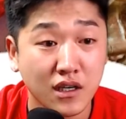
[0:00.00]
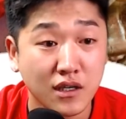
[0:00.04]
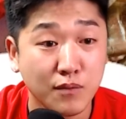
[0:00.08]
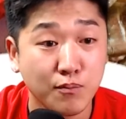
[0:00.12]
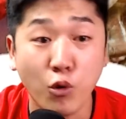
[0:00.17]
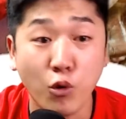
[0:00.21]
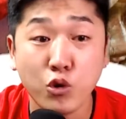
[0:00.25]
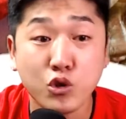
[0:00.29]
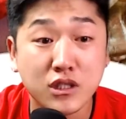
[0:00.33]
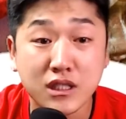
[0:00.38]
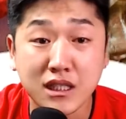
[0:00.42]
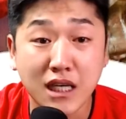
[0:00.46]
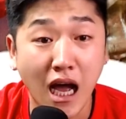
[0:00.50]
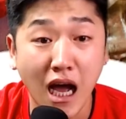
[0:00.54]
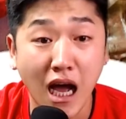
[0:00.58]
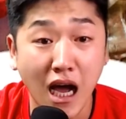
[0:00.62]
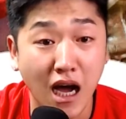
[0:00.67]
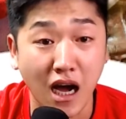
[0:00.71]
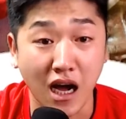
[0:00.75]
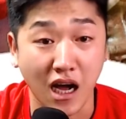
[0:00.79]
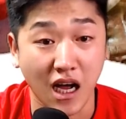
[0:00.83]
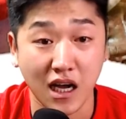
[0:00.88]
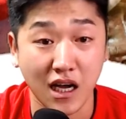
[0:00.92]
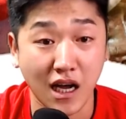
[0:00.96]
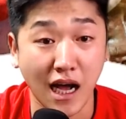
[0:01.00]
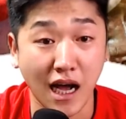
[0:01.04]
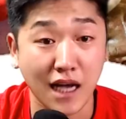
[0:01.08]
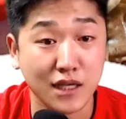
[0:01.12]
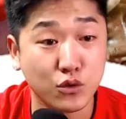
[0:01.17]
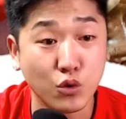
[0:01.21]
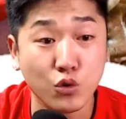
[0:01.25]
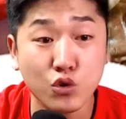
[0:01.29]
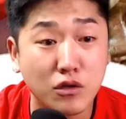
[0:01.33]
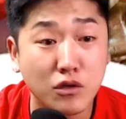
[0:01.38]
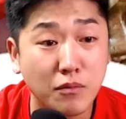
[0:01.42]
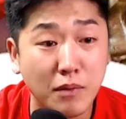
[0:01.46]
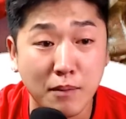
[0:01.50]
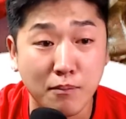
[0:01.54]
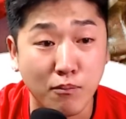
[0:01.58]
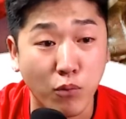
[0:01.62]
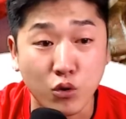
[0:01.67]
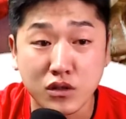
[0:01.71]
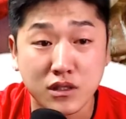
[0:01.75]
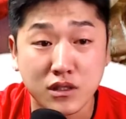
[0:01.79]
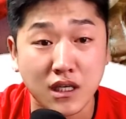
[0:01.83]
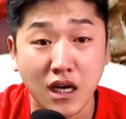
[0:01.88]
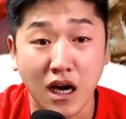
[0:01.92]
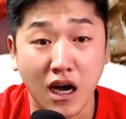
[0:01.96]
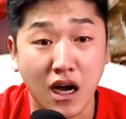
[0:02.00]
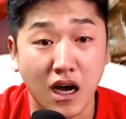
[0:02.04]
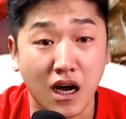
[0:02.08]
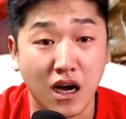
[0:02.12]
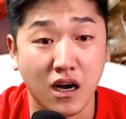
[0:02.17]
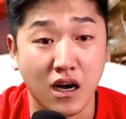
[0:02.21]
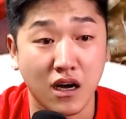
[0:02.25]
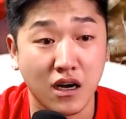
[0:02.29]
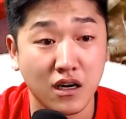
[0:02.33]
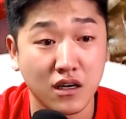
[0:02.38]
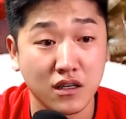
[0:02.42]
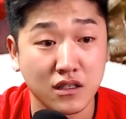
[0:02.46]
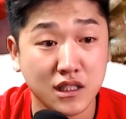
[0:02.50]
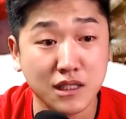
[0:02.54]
못 자. 아 손흥민 못 자.